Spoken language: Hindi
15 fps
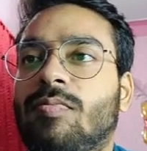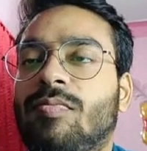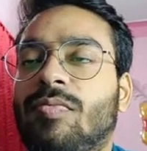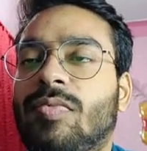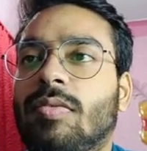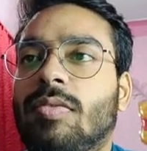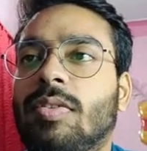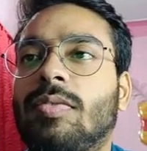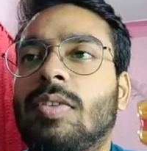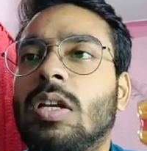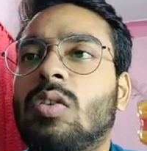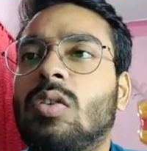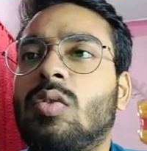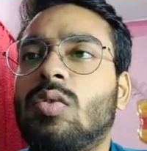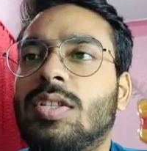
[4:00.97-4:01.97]
फिफ्टी
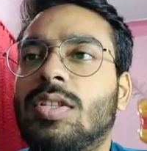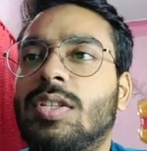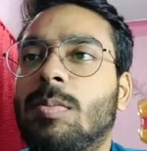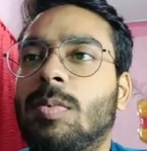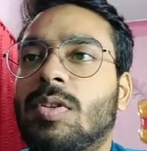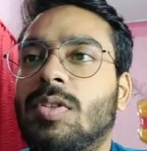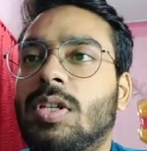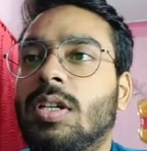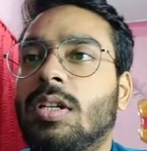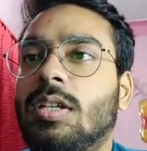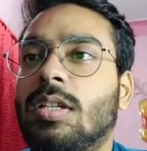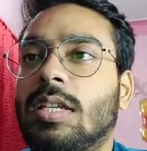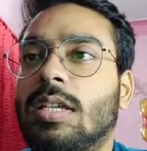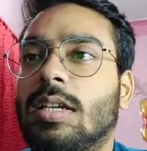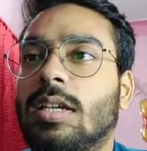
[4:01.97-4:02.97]
टू सिक्सटी परसेंट
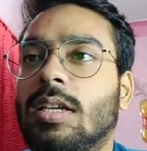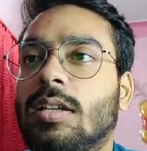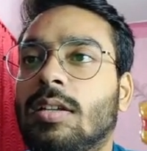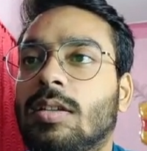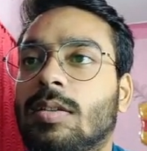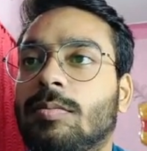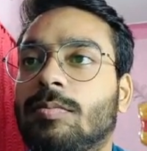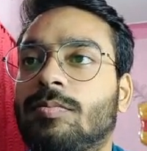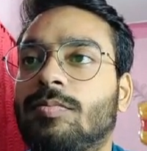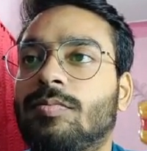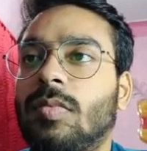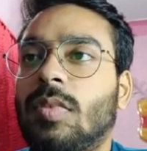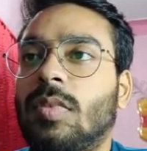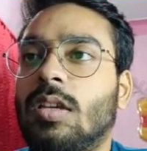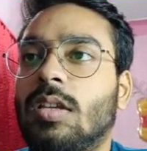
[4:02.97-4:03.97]
ये है
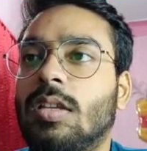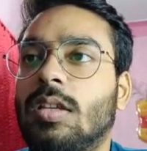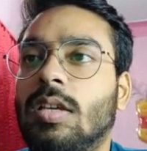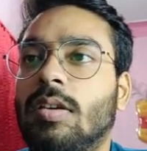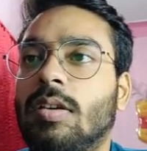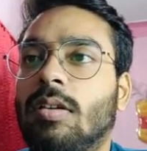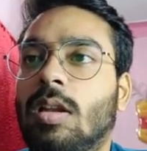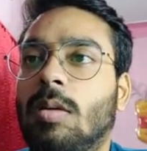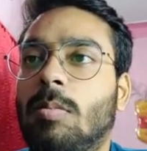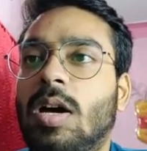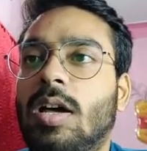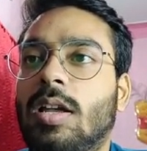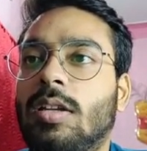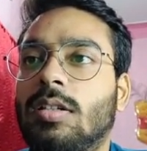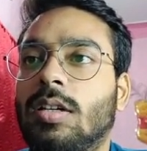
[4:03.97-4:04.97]
ये वाला
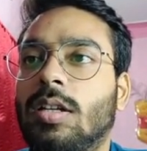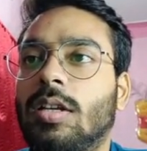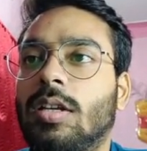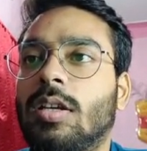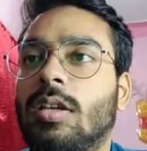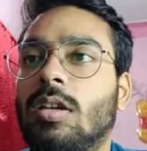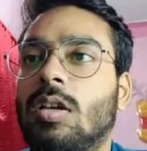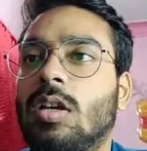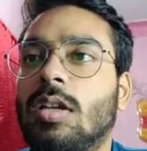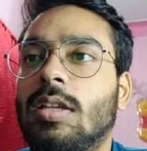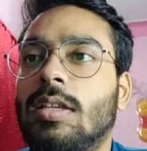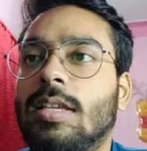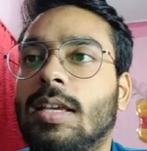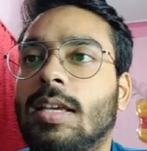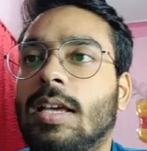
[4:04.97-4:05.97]
बार ठीक है
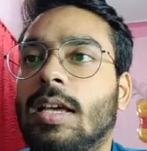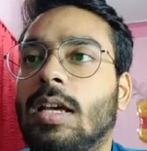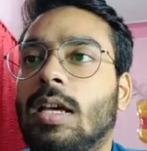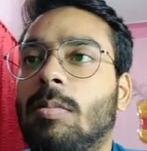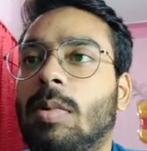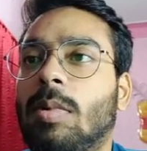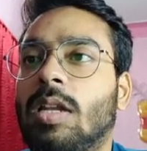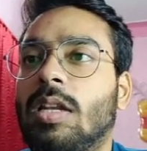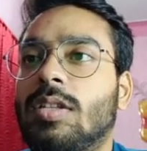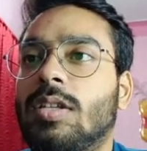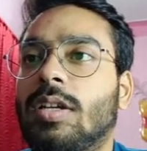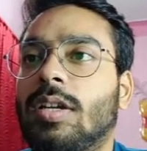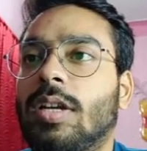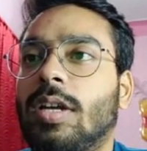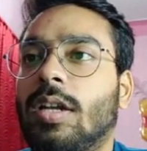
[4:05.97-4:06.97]
ये है मान लीजिए
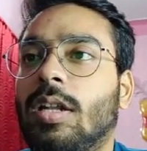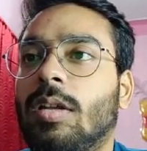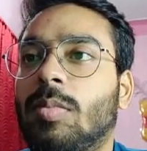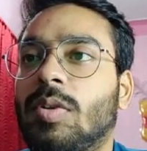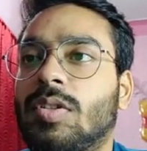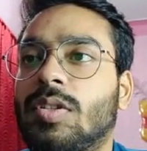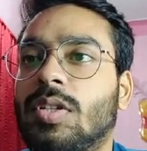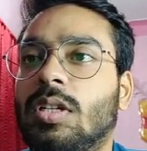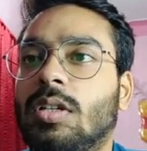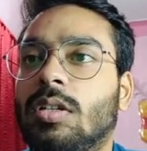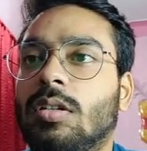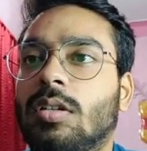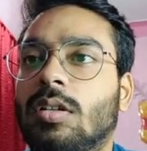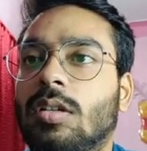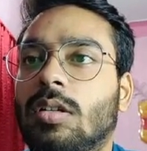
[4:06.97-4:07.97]
टेन टेन परसेंट
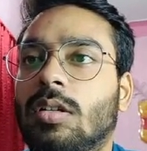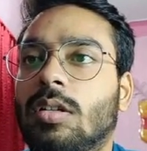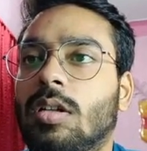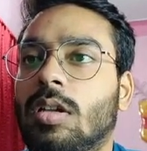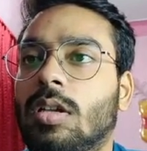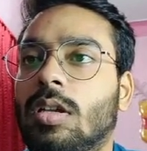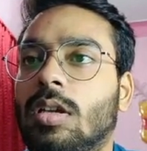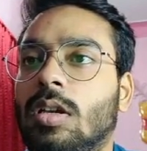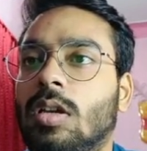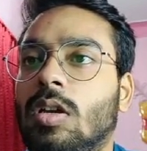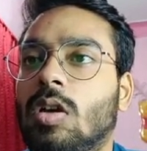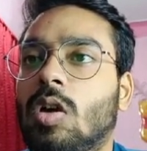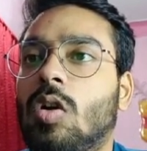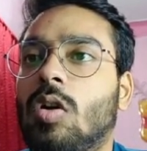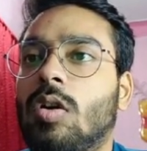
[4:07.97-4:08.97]
ठीक है
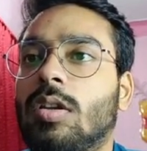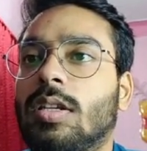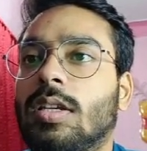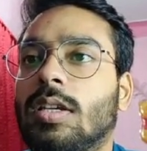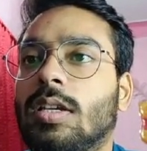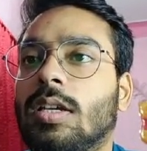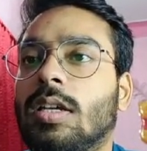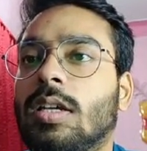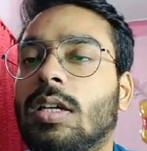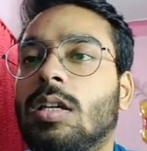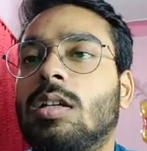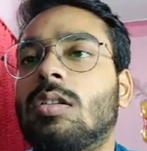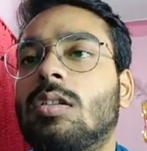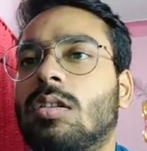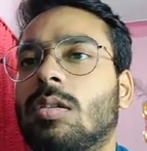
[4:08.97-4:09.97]
और ये है
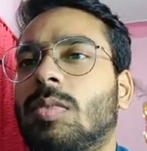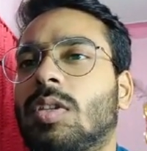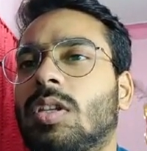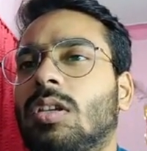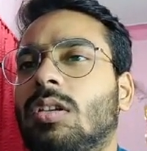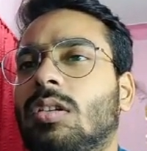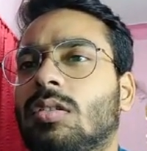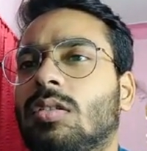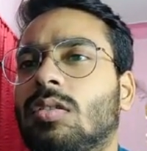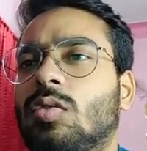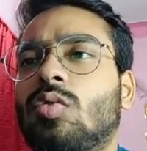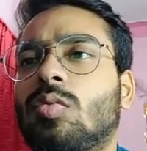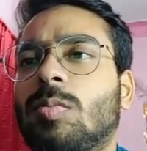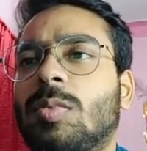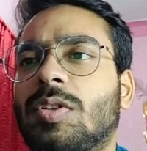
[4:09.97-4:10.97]
समथिंग टू
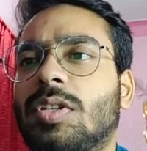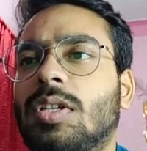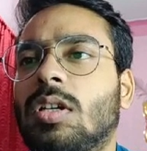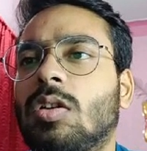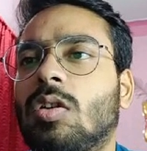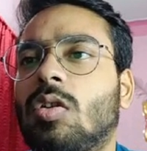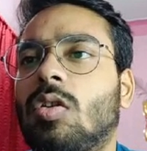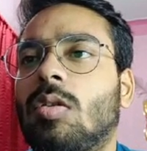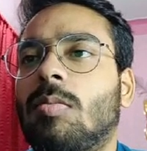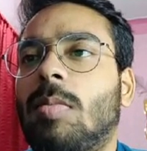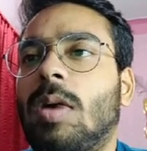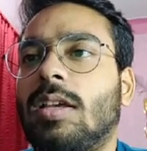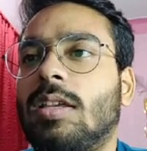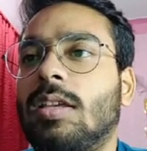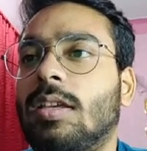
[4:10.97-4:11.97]
टू परसेंट और
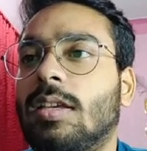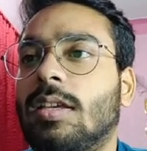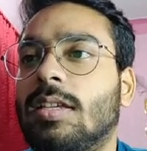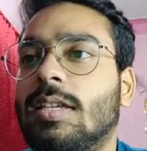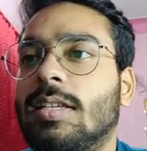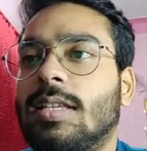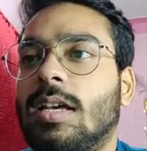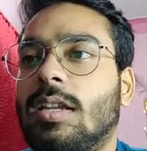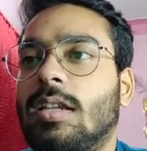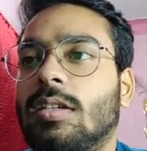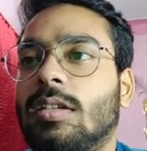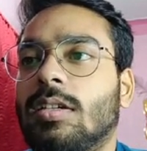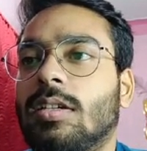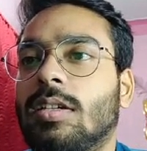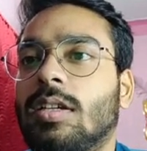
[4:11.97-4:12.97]
बाकी के ये सारे हैं
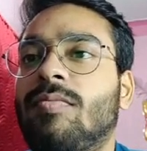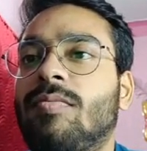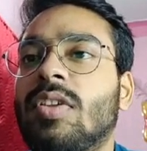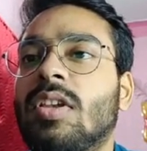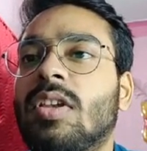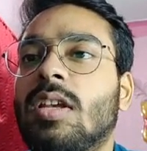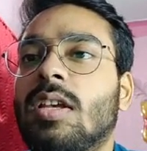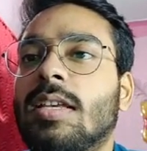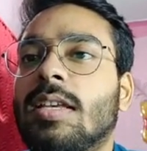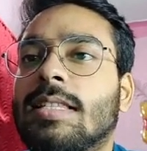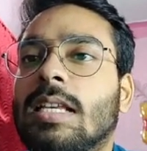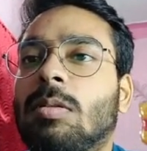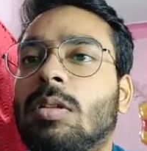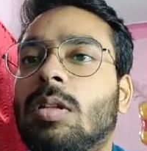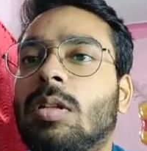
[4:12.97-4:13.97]
ठीक है इसका
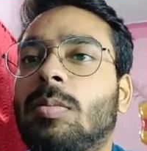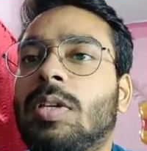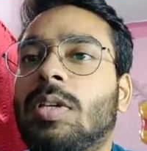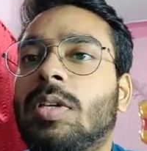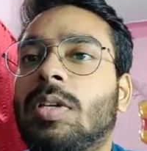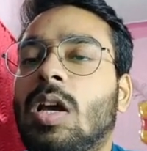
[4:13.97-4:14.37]
मतलब क्या हुआ